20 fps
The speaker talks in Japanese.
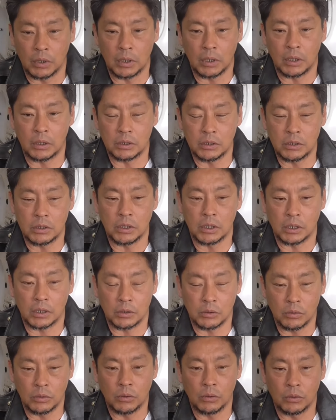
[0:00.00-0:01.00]
でいいんだ
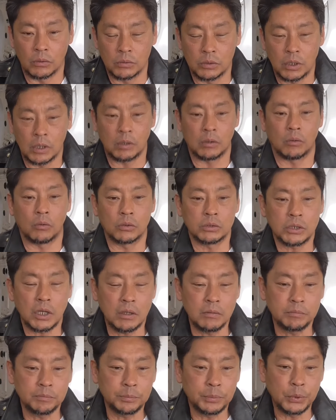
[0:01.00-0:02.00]
けどでお
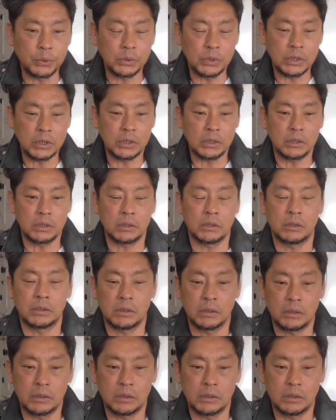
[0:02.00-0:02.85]
散歩に